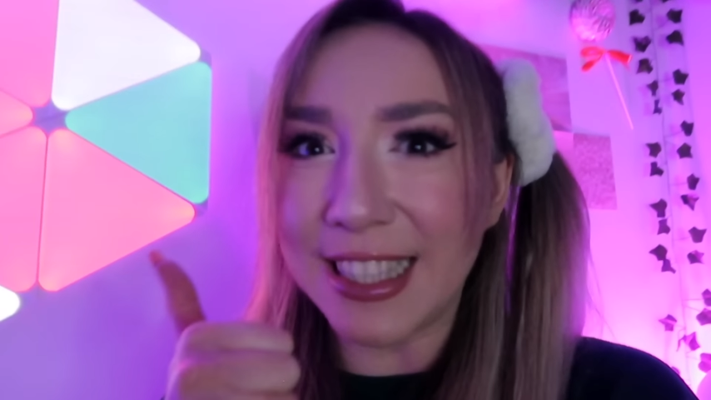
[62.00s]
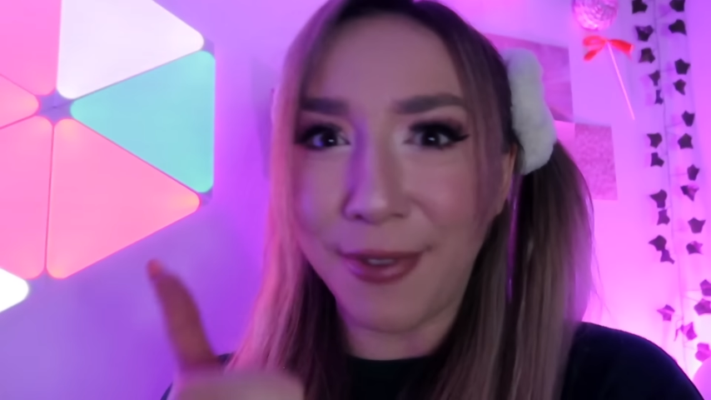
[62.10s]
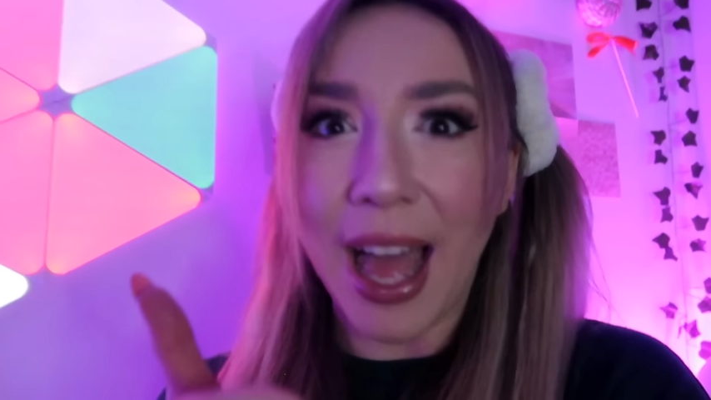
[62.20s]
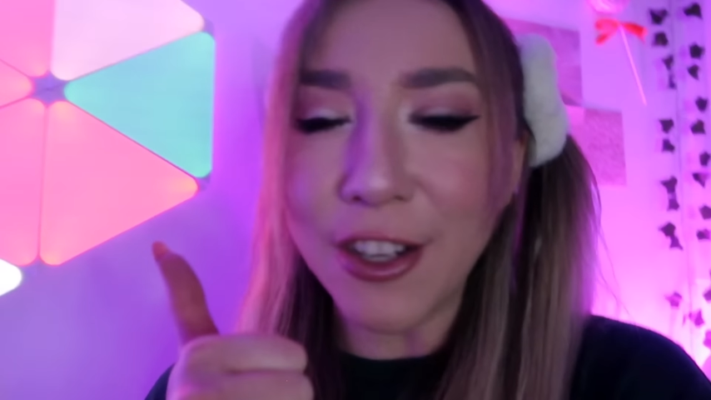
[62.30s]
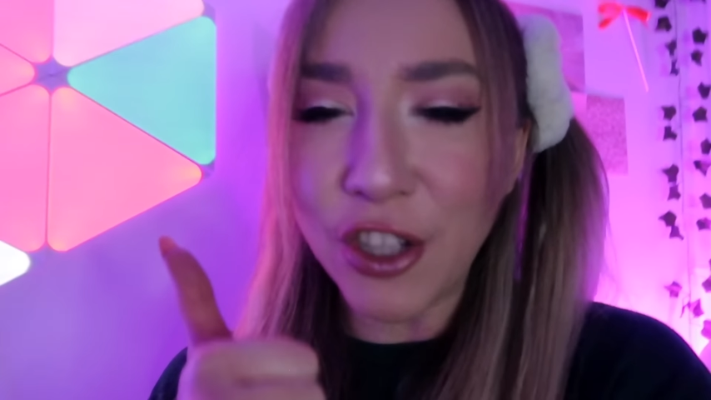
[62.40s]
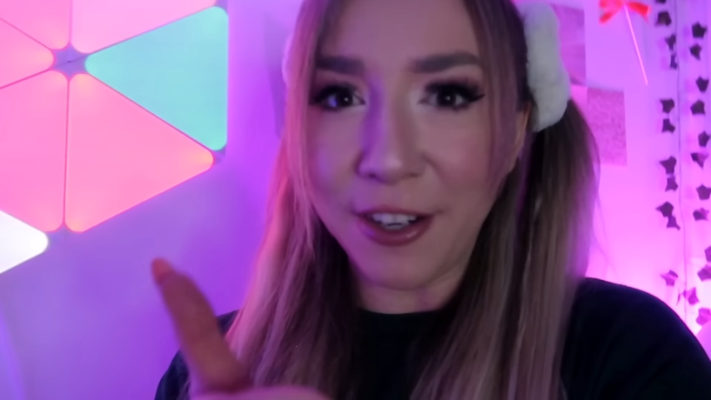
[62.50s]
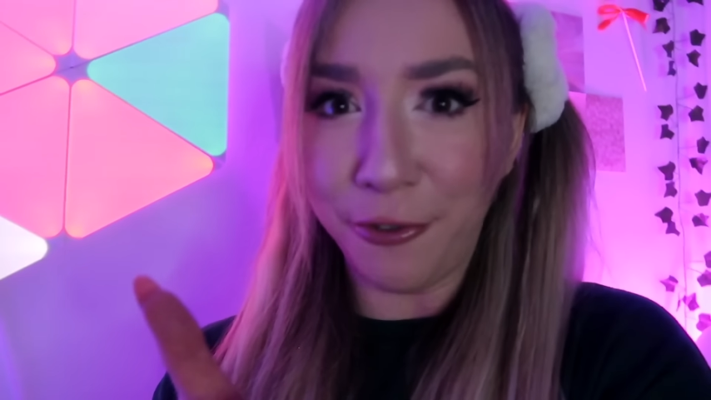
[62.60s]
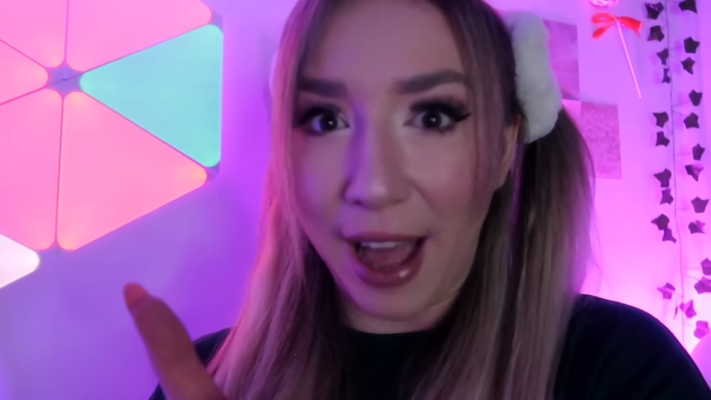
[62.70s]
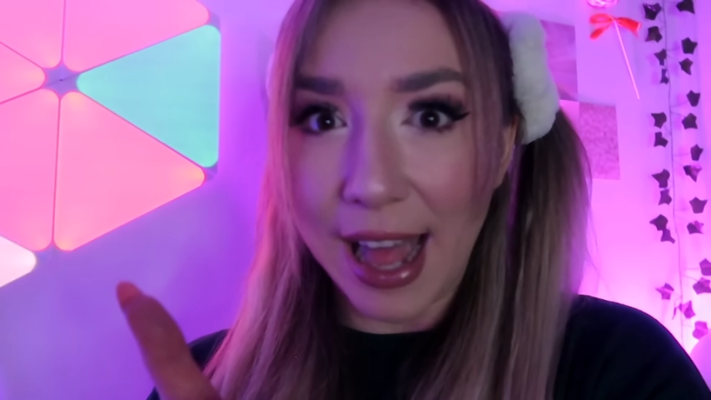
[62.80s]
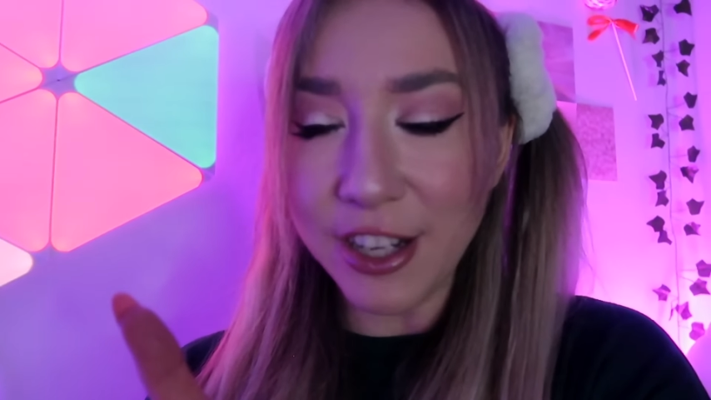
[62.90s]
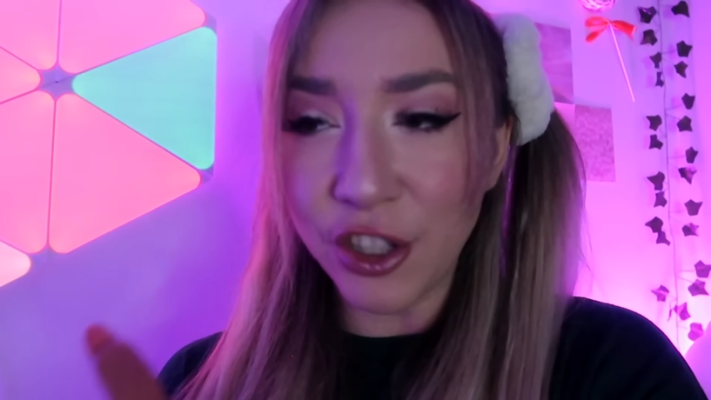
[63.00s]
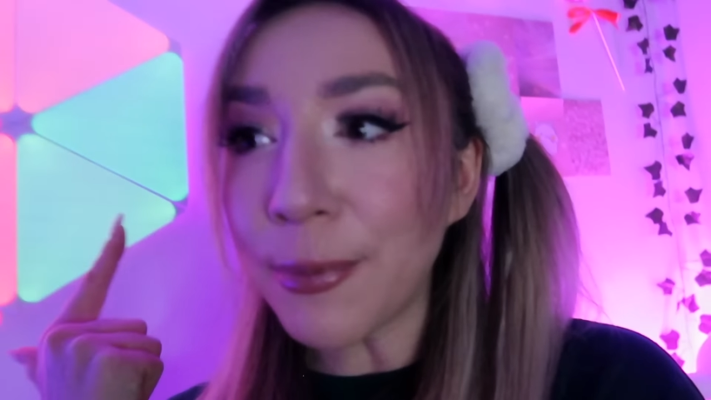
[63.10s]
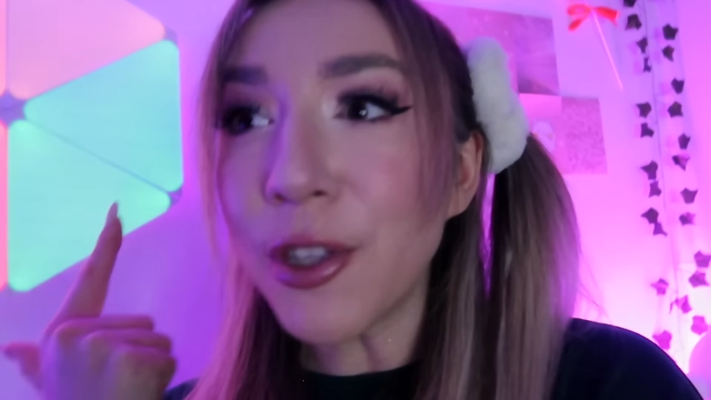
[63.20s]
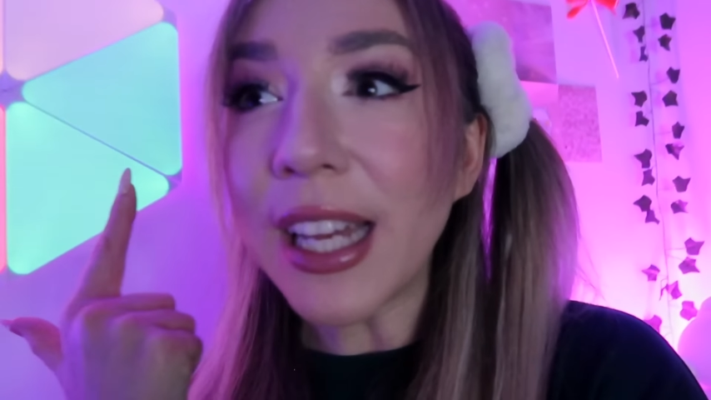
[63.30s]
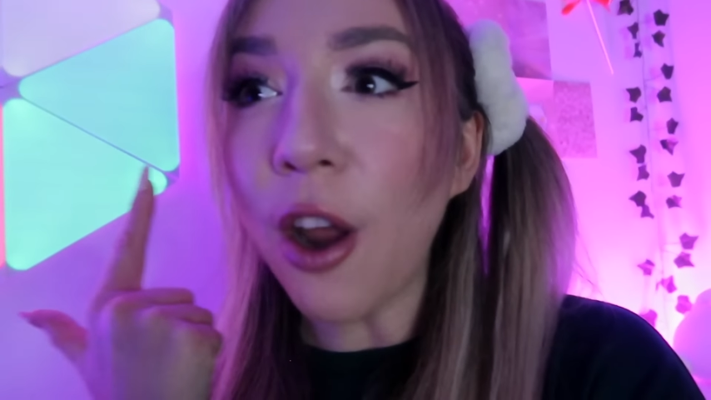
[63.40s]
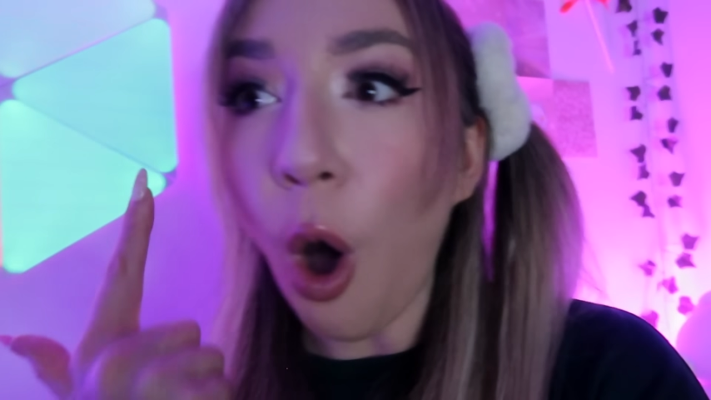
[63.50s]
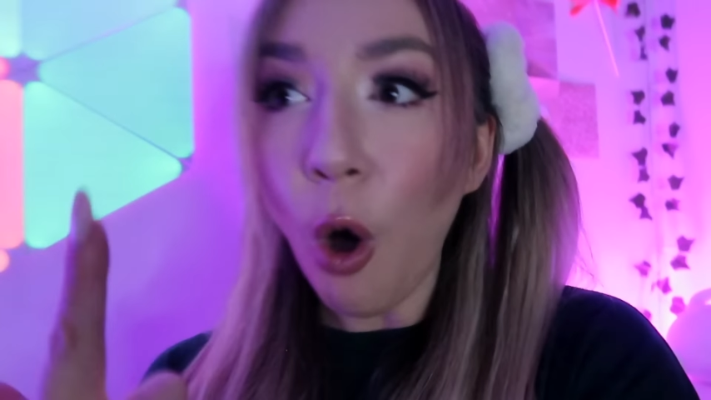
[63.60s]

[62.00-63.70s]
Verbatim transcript: Das war anscheinend falsch. Ich habe sogar eine